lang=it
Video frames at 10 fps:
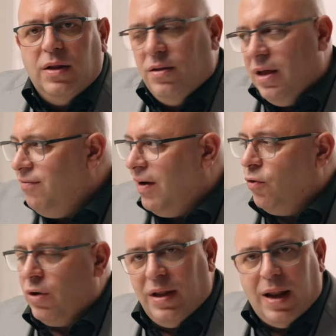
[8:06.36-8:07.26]
del
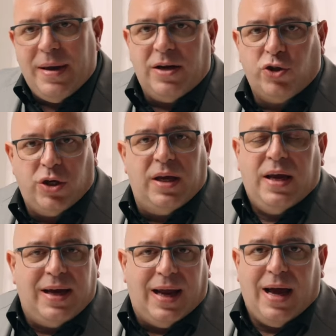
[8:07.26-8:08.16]
valore della merce che
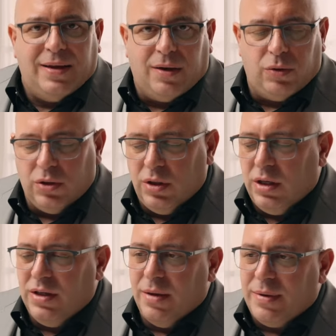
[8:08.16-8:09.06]
è calata,
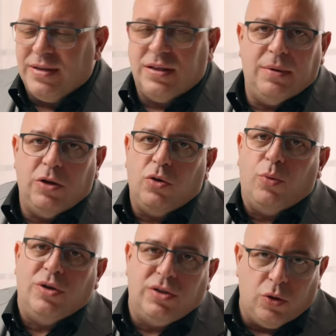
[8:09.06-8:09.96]
quindi il deprezzamento
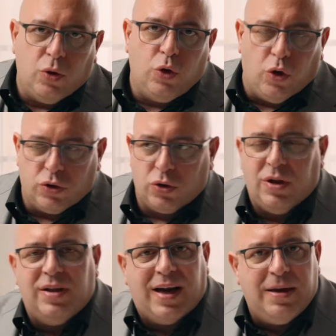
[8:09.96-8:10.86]
può essere un costo
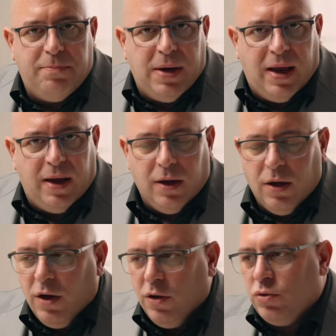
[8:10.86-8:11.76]
detraibile
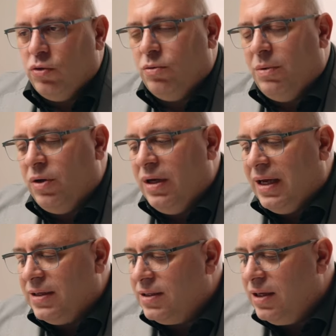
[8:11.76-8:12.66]
tutto sommato le
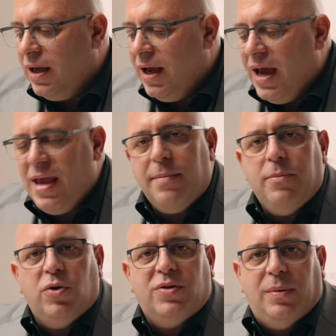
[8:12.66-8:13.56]
tasse, e gli
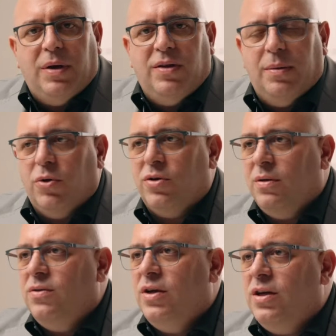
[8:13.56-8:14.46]
ammortamenti. Gli
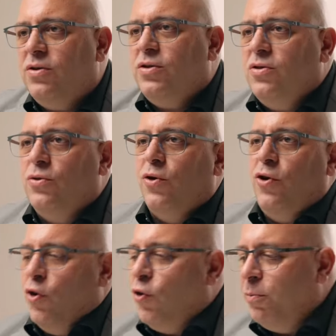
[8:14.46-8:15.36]
ammortamenti che cosa sono?
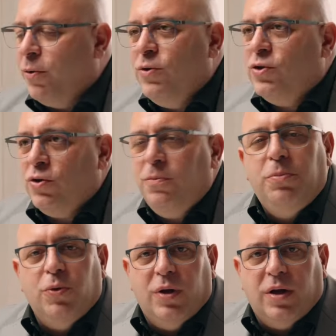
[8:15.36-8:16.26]
Io compro questo
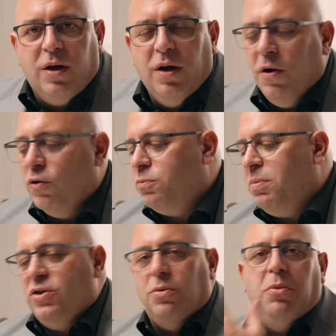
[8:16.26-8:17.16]
computer, ho
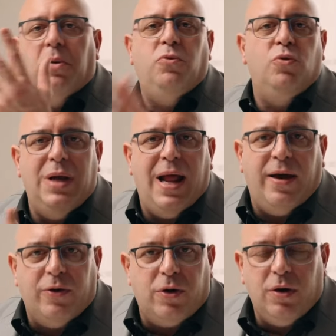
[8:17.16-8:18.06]
speso boh, 2000
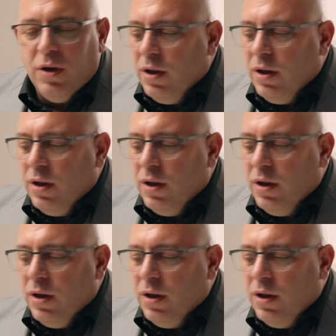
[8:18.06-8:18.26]
euro,